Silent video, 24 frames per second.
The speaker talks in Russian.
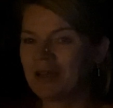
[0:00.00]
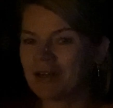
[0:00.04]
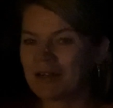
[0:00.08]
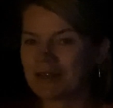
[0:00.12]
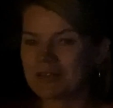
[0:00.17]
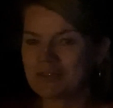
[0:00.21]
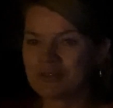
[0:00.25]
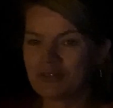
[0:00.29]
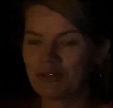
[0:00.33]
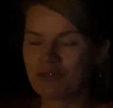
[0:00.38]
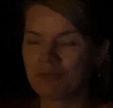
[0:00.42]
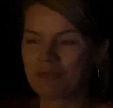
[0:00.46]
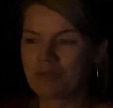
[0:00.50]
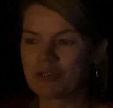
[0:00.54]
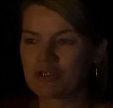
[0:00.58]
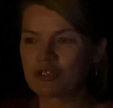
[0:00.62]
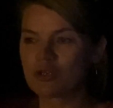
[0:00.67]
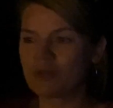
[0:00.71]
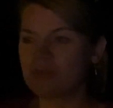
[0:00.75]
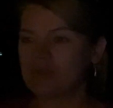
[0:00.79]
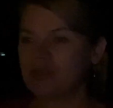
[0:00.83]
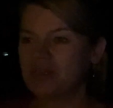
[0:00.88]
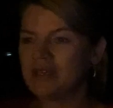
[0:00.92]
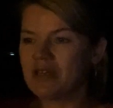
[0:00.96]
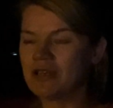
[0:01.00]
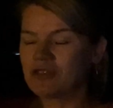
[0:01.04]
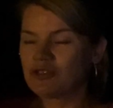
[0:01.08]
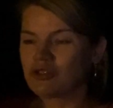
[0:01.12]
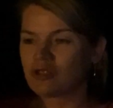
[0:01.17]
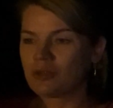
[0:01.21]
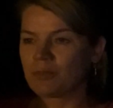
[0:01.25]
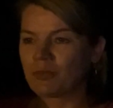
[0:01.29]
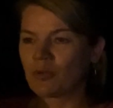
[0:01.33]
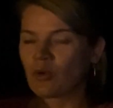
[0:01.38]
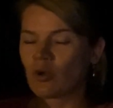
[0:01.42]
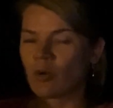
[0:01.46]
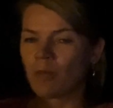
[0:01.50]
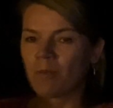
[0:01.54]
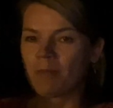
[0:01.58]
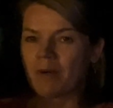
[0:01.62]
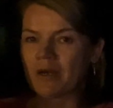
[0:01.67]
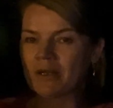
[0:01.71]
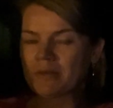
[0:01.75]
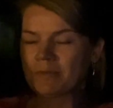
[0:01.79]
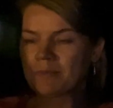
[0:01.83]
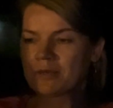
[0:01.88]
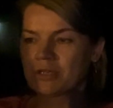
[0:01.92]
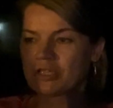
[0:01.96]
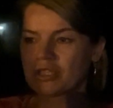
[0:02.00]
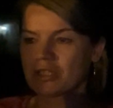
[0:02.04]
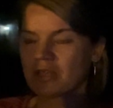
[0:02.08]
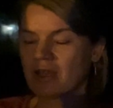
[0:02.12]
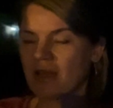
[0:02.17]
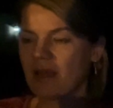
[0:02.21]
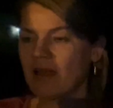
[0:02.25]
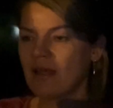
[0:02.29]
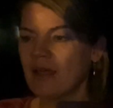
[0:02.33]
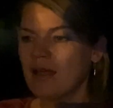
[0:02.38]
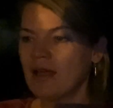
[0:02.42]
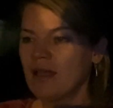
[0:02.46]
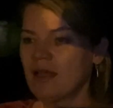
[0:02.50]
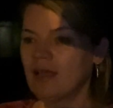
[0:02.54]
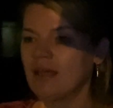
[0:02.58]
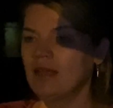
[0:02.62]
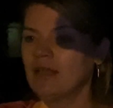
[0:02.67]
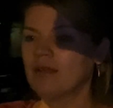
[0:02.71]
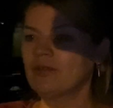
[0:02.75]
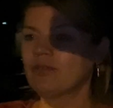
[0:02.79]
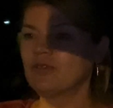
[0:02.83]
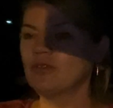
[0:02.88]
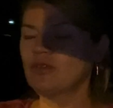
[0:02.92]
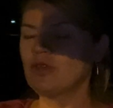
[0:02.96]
разов, причем не я что-то покупать пришла, но